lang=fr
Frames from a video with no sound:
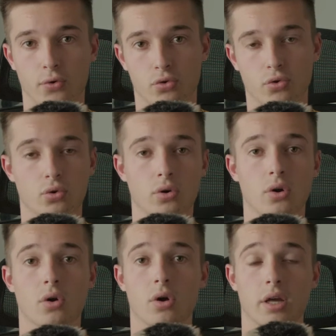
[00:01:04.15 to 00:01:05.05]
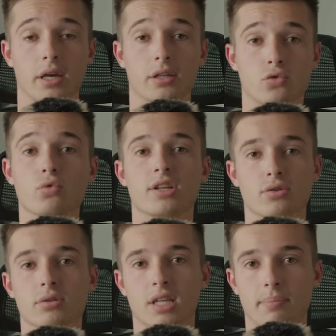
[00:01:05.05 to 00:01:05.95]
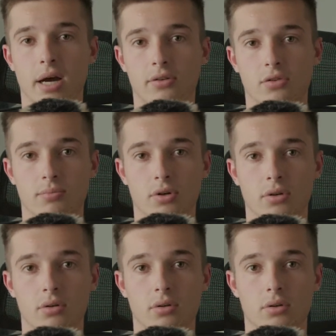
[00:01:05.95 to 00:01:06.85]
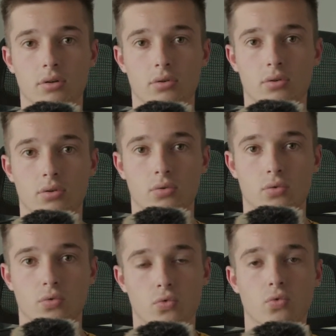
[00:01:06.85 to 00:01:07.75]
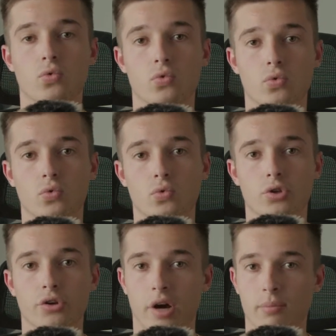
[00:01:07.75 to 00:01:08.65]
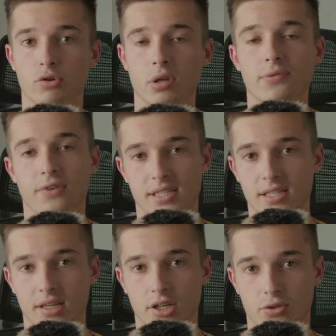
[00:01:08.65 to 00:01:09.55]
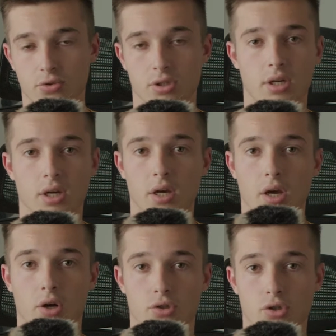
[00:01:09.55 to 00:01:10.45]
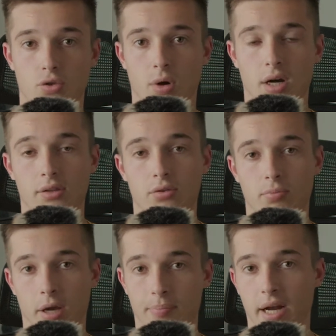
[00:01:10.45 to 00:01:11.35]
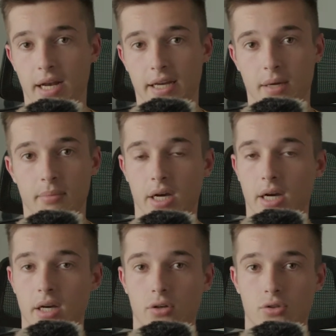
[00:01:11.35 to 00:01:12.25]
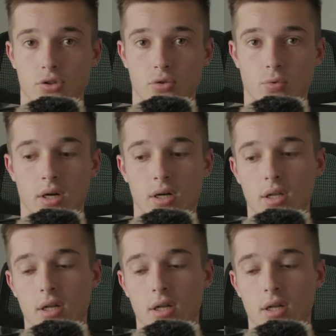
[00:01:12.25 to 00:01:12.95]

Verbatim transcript: photo et tous les autres départements où il y aurait besoin de faciliter les choses. Que ce soit de préparer la caméra, que ce soit